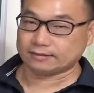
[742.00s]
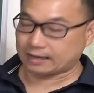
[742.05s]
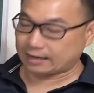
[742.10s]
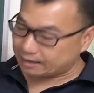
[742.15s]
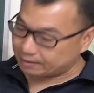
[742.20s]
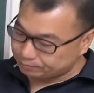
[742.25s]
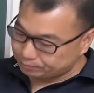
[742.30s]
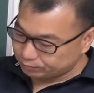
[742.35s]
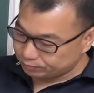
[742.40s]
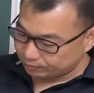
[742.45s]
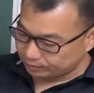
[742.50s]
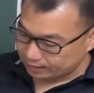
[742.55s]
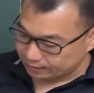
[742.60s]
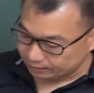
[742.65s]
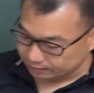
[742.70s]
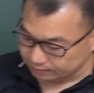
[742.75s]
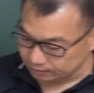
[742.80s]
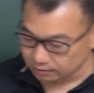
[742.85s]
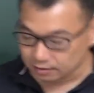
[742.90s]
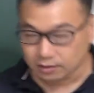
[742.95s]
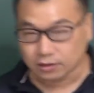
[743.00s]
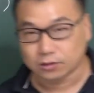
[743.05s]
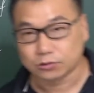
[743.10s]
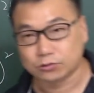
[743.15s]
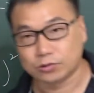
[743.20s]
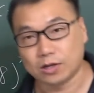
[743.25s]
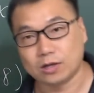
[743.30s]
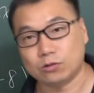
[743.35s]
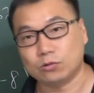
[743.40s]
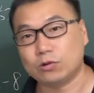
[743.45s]
当然不一样。
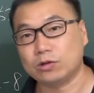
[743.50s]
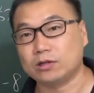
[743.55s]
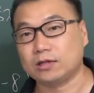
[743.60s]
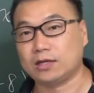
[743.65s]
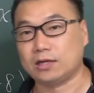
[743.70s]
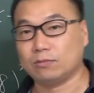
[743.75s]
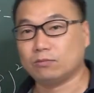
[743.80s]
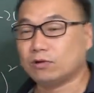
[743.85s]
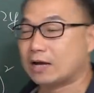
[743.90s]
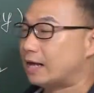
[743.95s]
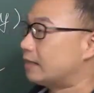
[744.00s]
所以如果题目